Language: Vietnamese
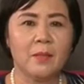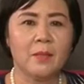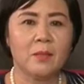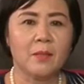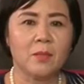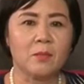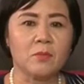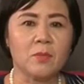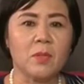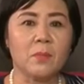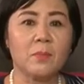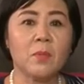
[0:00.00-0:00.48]

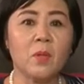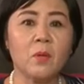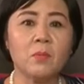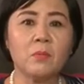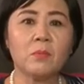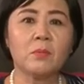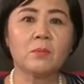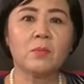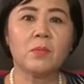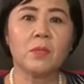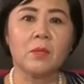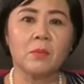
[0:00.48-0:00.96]
Tổng Giám
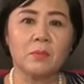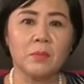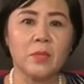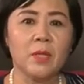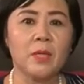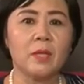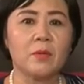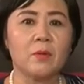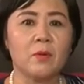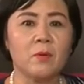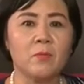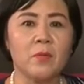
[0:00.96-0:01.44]
đốc Công
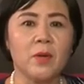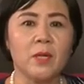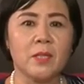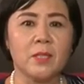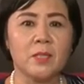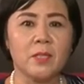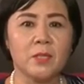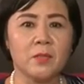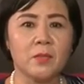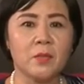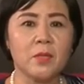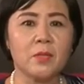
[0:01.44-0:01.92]
ty Cổ phần
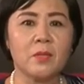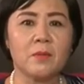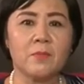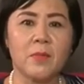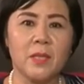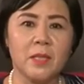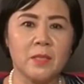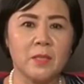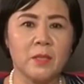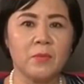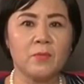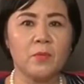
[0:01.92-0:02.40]
Sản xuất Thương
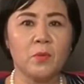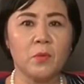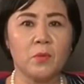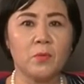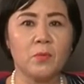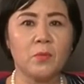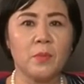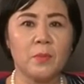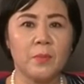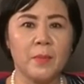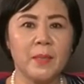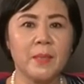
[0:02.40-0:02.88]
mại Dịch vụ
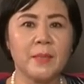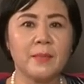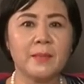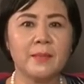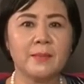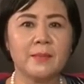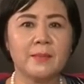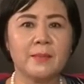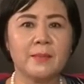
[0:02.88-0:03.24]
Nguyễn Bính.